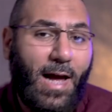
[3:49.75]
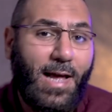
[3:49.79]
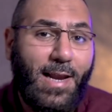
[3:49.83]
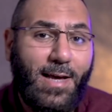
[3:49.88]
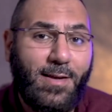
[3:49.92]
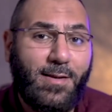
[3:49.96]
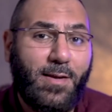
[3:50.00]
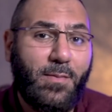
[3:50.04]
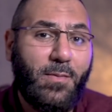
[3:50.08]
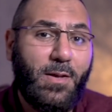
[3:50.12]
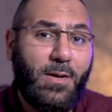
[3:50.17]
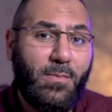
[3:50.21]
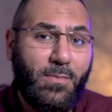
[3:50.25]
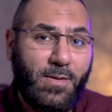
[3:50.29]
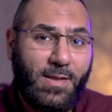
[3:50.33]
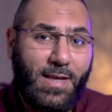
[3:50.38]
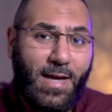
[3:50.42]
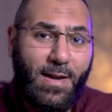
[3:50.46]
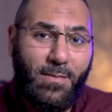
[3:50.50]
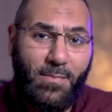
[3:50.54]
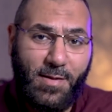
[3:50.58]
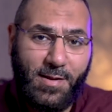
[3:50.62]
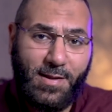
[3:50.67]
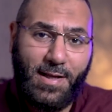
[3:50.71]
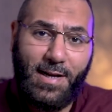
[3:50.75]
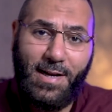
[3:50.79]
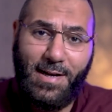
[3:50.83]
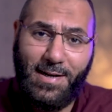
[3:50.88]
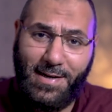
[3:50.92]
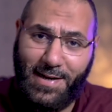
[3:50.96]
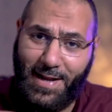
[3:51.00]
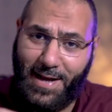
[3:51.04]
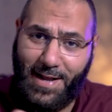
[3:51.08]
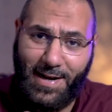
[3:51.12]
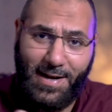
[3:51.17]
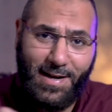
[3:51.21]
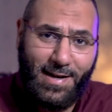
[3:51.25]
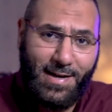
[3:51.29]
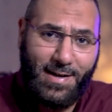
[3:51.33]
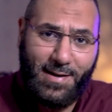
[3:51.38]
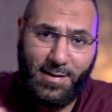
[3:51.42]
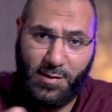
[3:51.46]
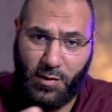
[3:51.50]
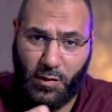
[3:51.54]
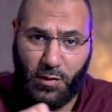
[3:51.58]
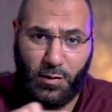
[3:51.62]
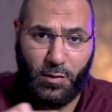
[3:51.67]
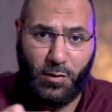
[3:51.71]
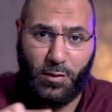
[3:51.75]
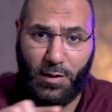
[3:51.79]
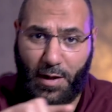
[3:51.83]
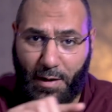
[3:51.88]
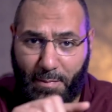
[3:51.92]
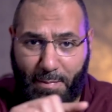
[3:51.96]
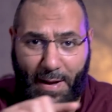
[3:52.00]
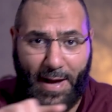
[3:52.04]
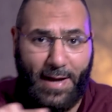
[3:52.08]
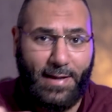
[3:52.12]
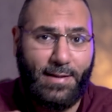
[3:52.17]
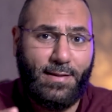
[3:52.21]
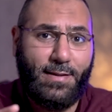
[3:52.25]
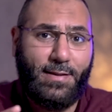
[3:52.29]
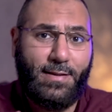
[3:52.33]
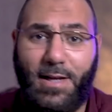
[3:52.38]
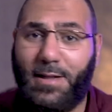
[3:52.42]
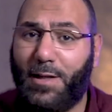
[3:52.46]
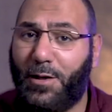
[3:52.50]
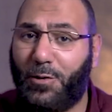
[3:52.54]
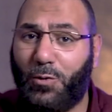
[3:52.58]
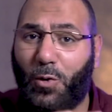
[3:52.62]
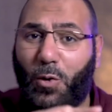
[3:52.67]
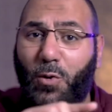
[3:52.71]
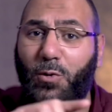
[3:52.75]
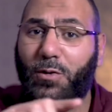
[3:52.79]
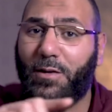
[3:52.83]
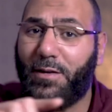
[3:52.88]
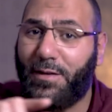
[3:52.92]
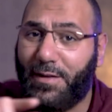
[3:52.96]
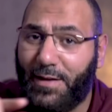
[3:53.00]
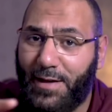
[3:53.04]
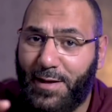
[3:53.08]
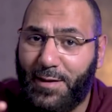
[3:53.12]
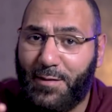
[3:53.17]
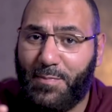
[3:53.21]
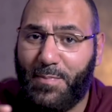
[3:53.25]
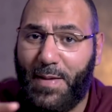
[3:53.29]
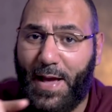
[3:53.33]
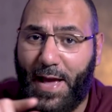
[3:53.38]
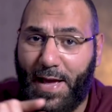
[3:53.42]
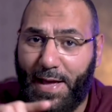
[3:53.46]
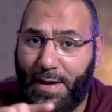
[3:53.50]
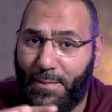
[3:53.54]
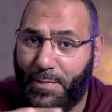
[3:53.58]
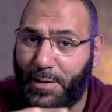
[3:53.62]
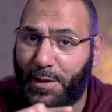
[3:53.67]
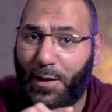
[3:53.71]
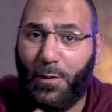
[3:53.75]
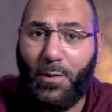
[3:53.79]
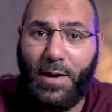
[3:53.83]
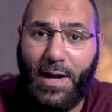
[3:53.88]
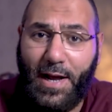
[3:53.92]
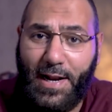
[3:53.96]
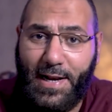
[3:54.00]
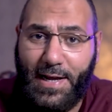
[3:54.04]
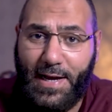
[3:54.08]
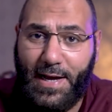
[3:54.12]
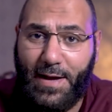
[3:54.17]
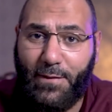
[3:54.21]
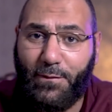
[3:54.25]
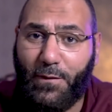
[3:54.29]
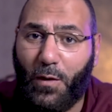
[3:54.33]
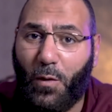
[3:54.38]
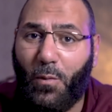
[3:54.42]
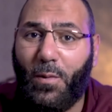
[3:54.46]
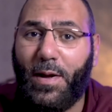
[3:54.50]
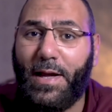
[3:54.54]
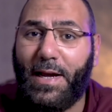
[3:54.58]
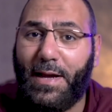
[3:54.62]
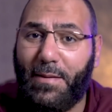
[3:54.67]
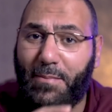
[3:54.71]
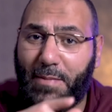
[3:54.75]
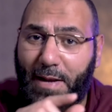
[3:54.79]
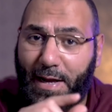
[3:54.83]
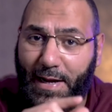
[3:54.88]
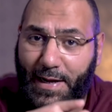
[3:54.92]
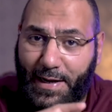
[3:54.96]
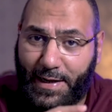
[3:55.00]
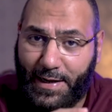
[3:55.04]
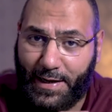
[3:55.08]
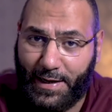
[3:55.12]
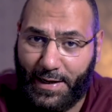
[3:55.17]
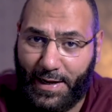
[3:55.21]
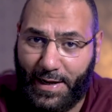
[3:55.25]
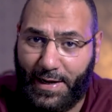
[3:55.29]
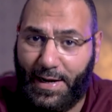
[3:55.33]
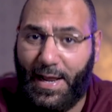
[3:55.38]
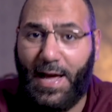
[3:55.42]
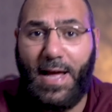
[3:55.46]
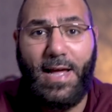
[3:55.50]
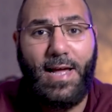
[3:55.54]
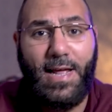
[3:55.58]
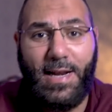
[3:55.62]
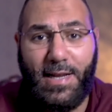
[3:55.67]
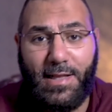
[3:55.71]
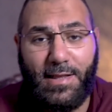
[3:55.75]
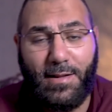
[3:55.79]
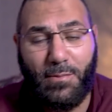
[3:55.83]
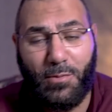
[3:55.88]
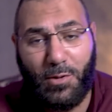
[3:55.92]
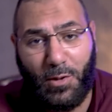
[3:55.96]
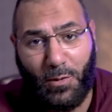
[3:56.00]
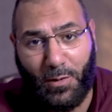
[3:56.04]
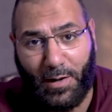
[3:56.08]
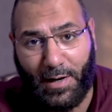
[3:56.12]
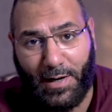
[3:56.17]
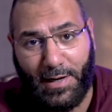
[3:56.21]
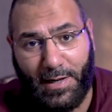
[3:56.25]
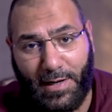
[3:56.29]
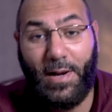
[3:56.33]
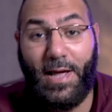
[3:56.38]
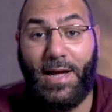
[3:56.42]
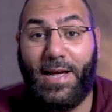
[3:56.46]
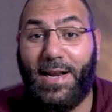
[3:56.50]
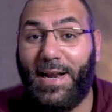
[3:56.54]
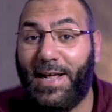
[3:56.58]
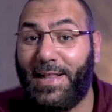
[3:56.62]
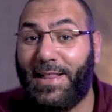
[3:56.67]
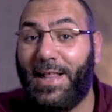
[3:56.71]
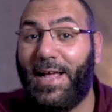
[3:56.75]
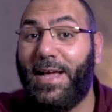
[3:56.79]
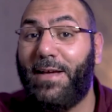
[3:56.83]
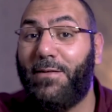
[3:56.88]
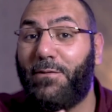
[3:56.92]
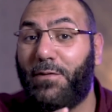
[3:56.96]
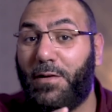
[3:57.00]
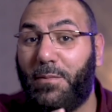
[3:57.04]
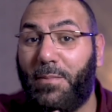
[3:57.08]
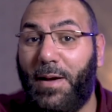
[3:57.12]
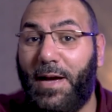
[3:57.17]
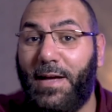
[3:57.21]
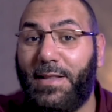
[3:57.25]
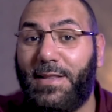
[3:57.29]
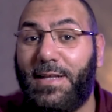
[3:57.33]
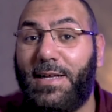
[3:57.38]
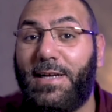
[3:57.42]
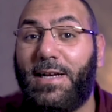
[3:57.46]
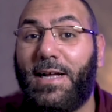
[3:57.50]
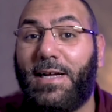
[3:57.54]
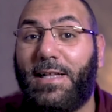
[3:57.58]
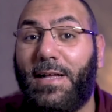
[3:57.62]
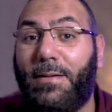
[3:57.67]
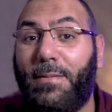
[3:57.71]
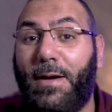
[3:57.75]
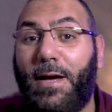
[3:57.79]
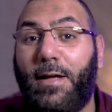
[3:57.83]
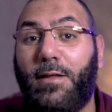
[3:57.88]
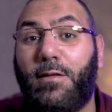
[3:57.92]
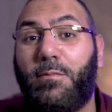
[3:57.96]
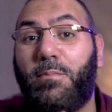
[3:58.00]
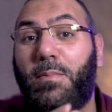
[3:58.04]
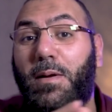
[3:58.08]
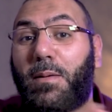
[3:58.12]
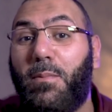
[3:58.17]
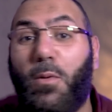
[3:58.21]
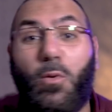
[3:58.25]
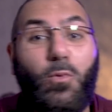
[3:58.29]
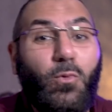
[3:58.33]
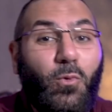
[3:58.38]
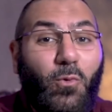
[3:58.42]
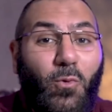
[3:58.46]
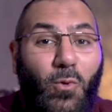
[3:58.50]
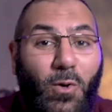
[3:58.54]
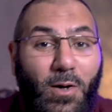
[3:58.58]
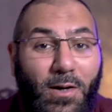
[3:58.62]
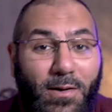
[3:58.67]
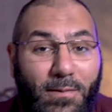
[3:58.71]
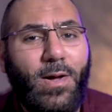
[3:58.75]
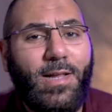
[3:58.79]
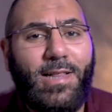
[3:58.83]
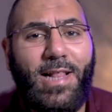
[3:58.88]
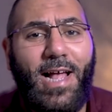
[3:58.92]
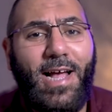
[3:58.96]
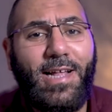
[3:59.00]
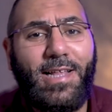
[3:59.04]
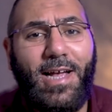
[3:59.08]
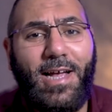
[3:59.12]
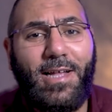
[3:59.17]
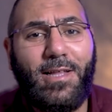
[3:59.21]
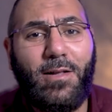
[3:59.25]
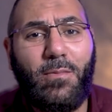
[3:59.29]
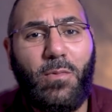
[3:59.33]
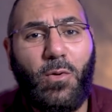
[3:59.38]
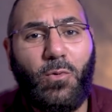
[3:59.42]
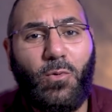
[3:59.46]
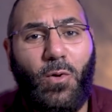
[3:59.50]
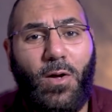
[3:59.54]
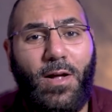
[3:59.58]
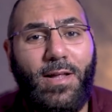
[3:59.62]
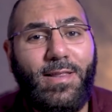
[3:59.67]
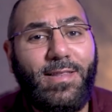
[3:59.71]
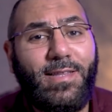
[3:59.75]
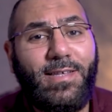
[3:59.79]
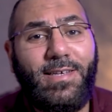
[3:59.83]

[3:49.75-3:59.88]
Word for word: على سبيل المثال مثلا السيرش البحث تقدر تحط اسم ايه بتدور عليها فهو يجيب لك الايه اللي انت بتدور عليها ولكن هتلاقي في البحث انك تبحث بالموضوع وهتلاقي تحت الموضوعات